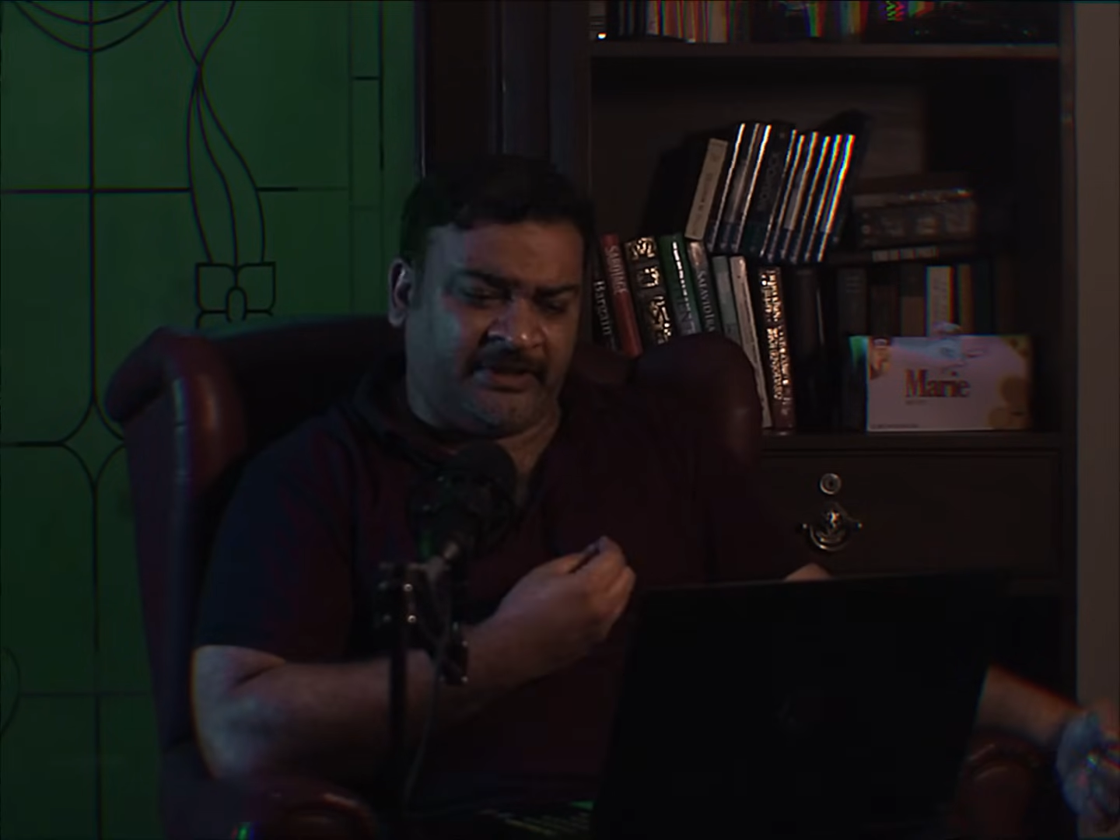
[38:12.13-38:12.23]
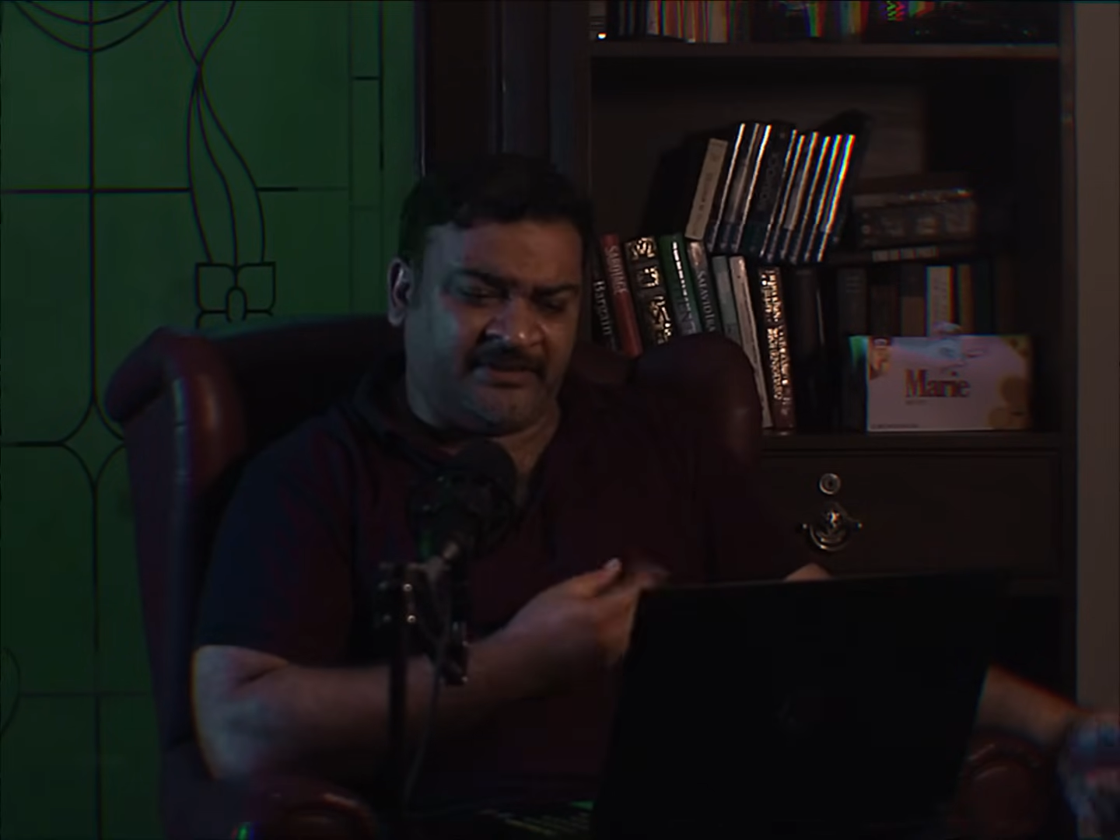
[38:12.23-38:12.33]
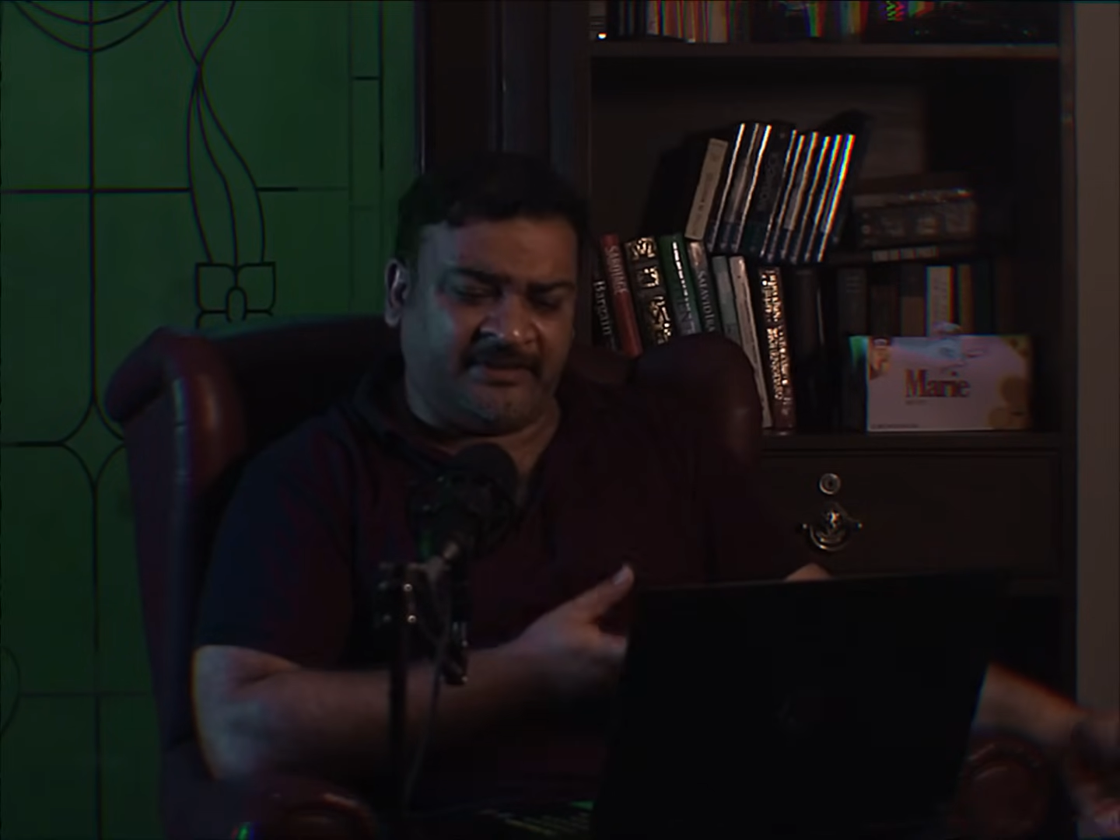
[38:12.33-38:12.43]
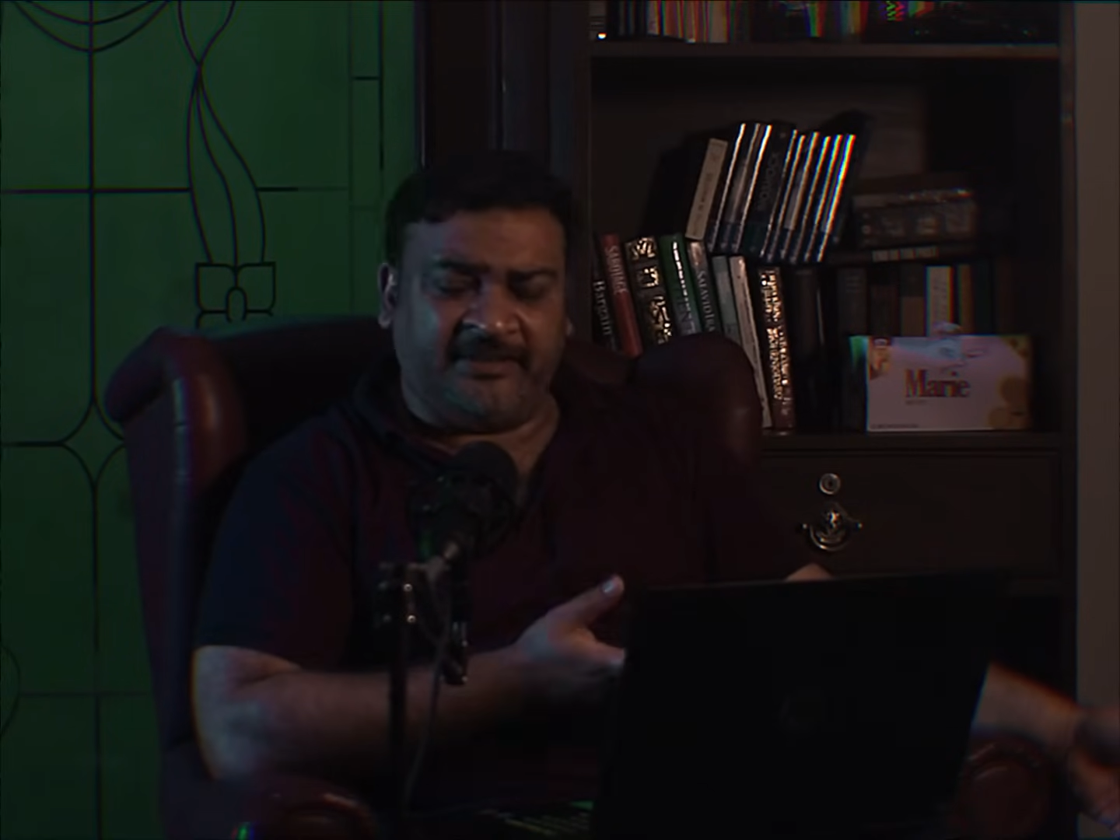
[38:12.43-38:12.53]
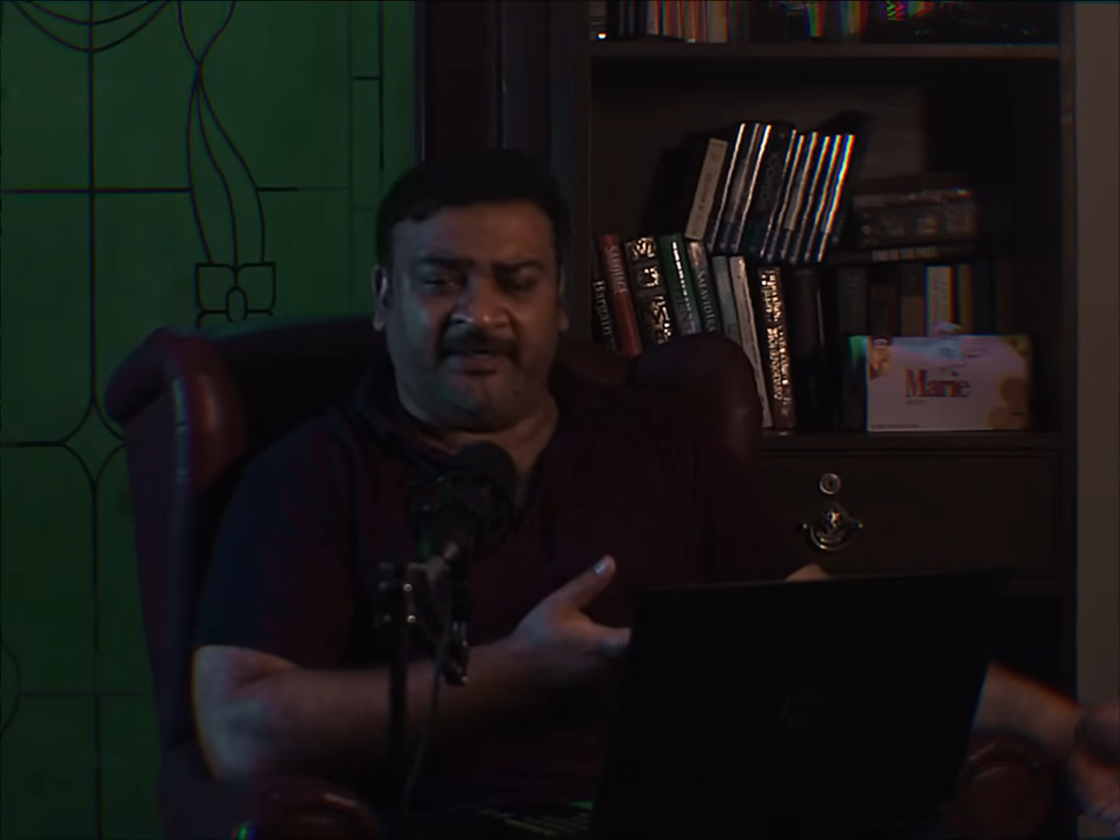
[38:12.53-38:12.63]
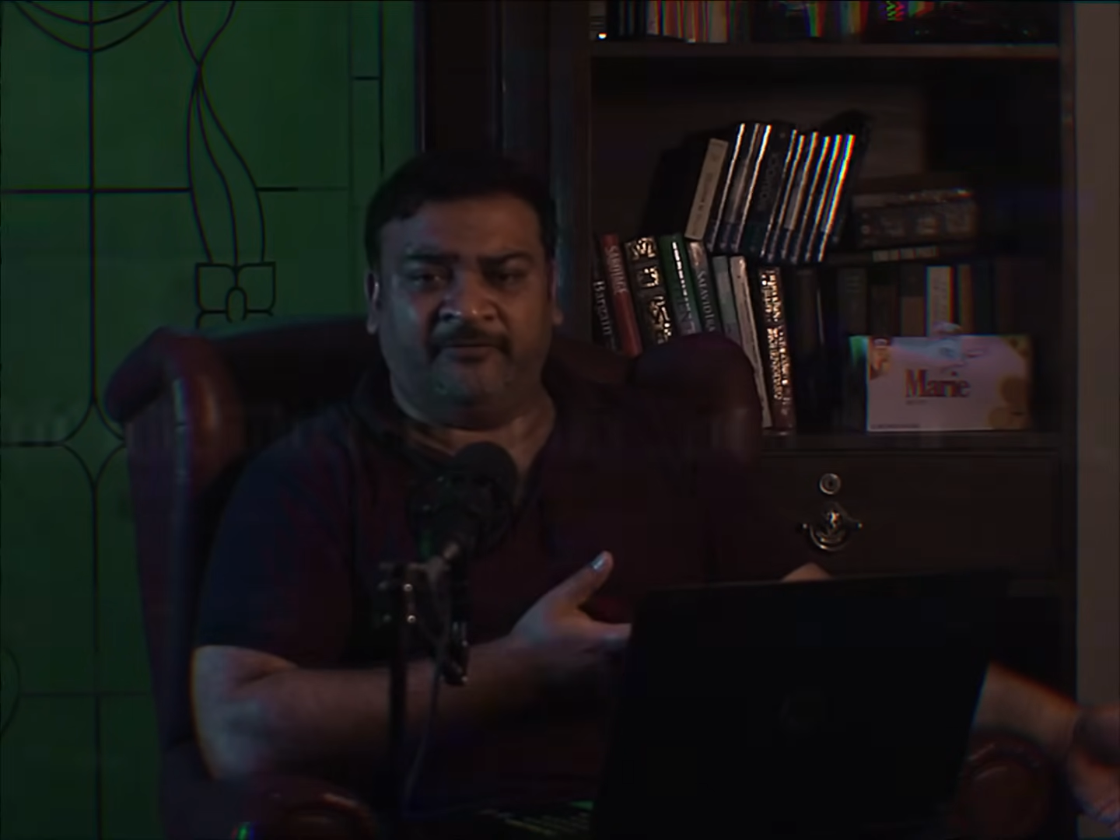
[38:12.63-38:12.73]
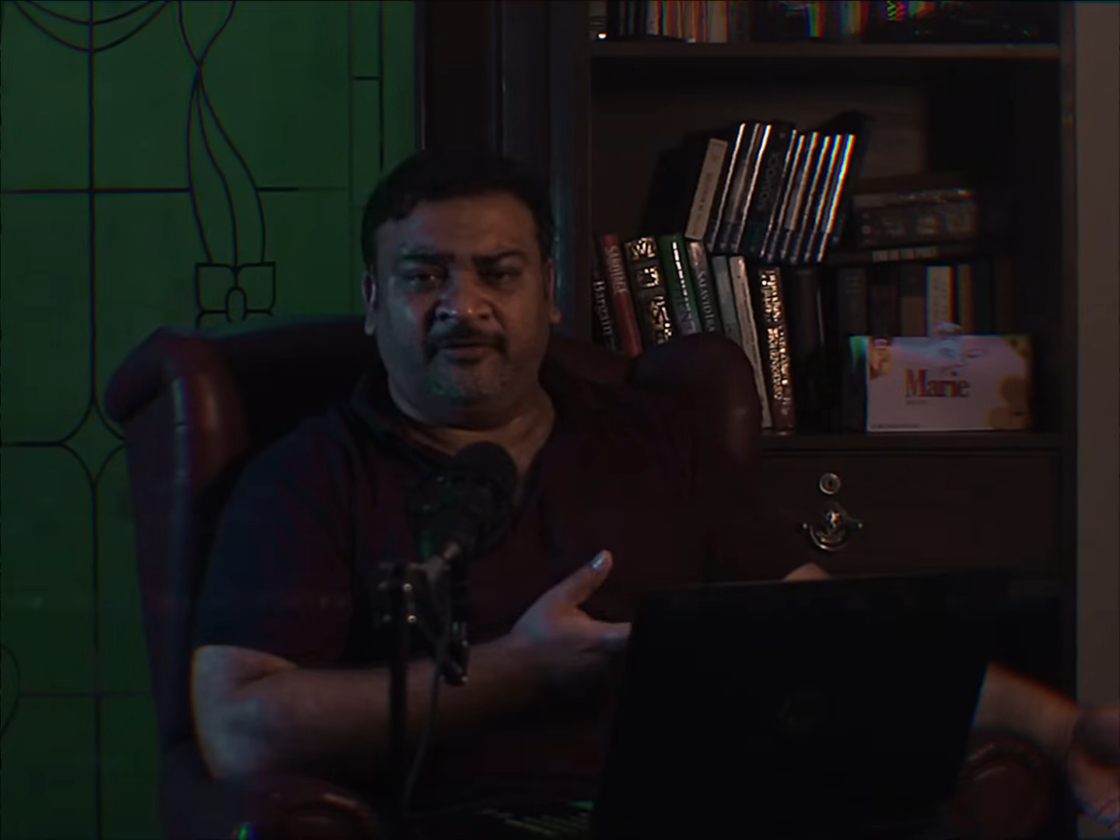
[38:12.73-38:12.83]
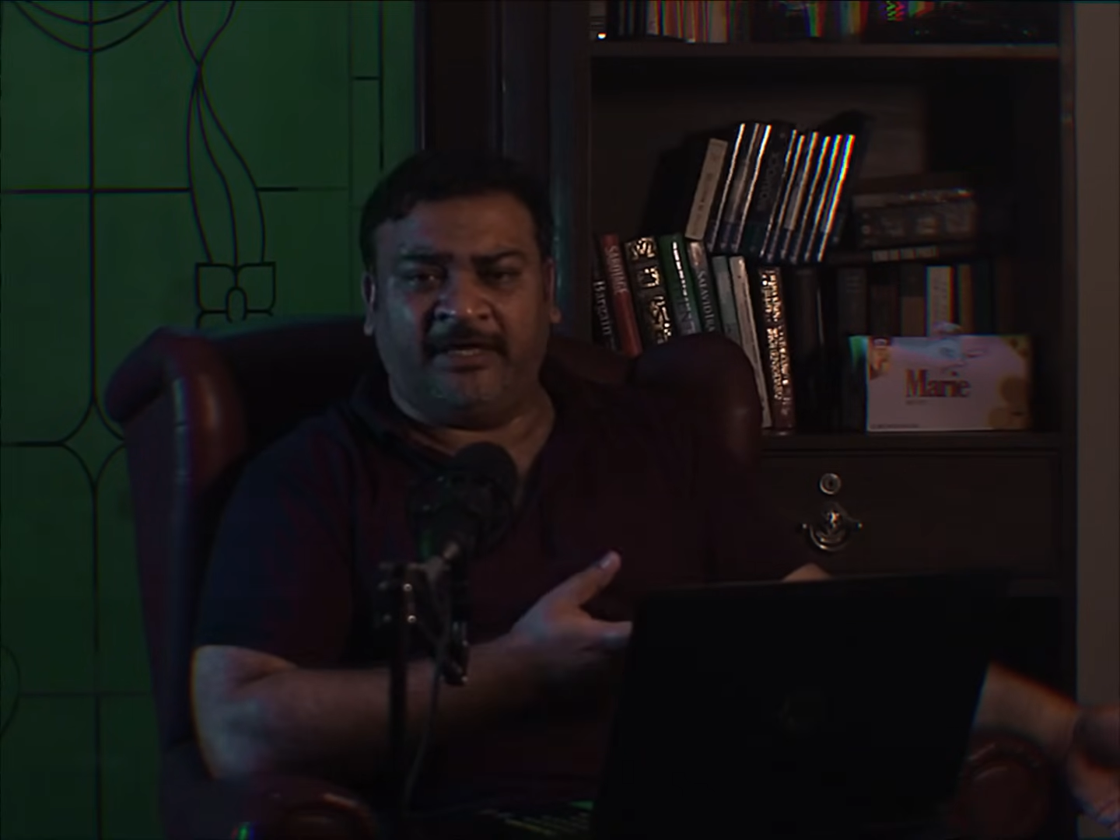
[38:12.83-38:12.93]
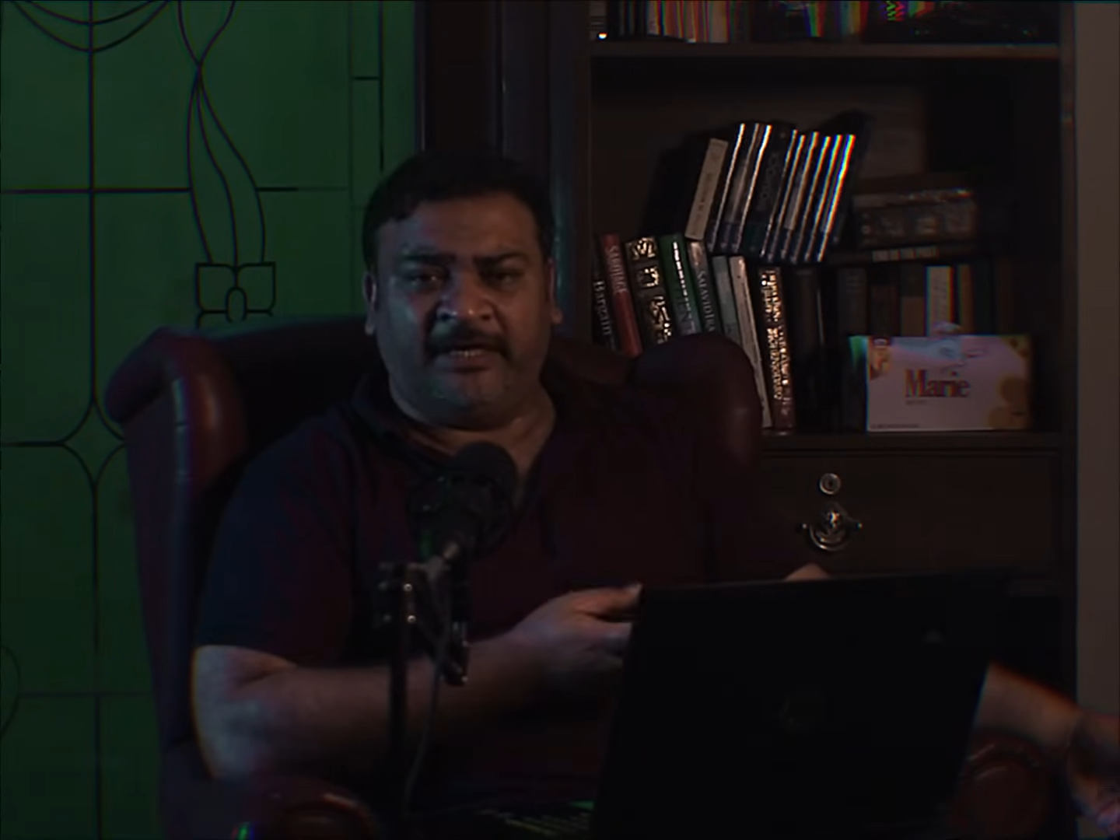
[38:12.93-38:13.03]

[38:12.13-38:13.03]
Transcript: कर सकते हैं वो